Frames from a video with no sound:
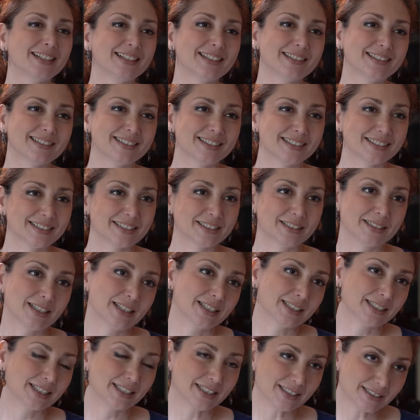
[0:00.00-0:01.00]
آه،
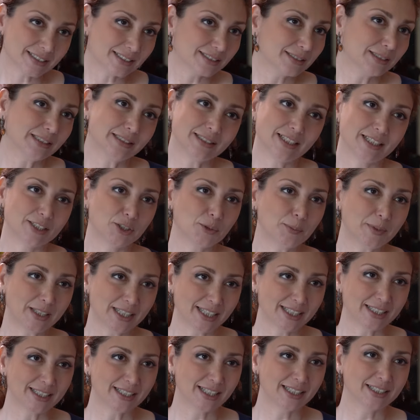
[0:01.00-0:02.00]
لكن لا
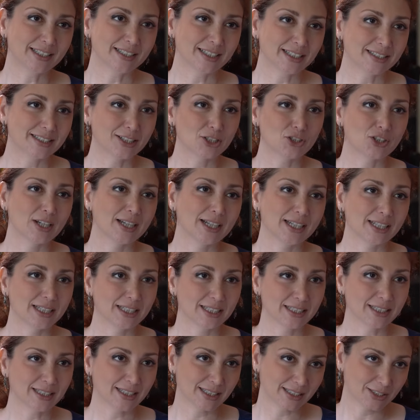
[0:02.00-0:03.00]
يمكن أن نتجاهل
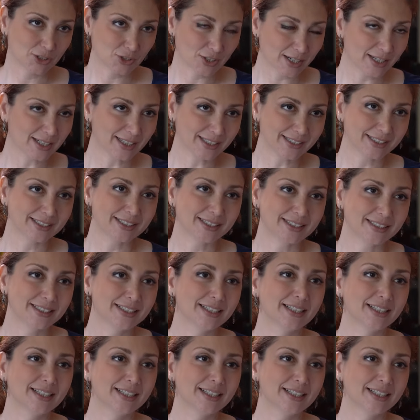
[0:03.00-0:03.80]
أنك شاعر